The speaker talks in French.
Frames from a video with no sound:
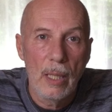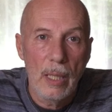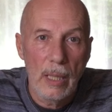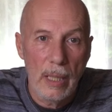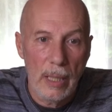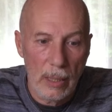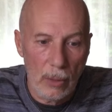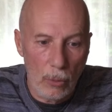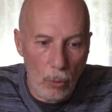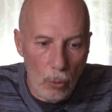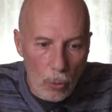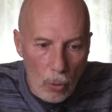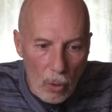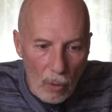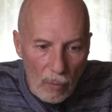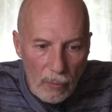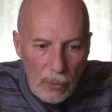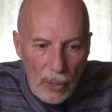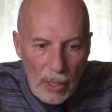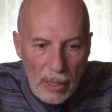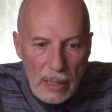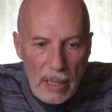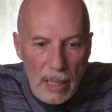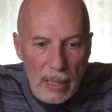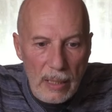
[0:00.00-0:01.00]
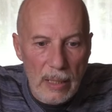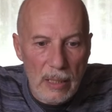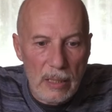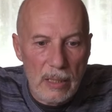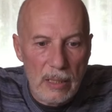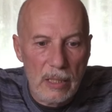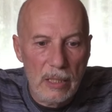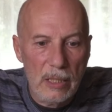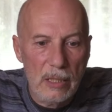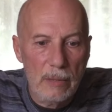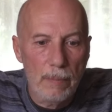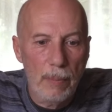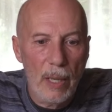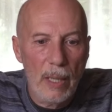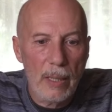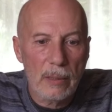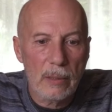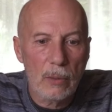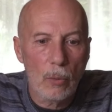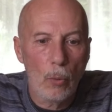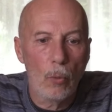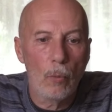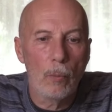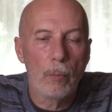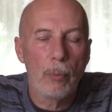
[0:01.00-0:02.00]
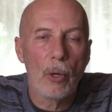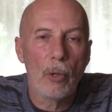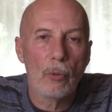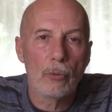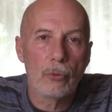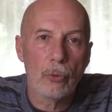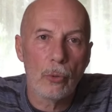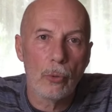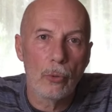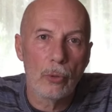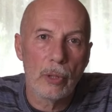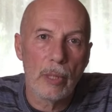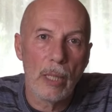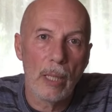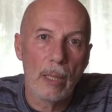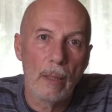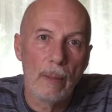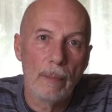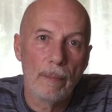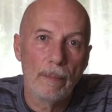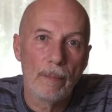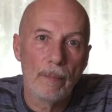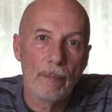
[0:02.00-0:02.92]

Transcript: Et donc, en fait, là, qu'est-ce qui se passe On prend du retard.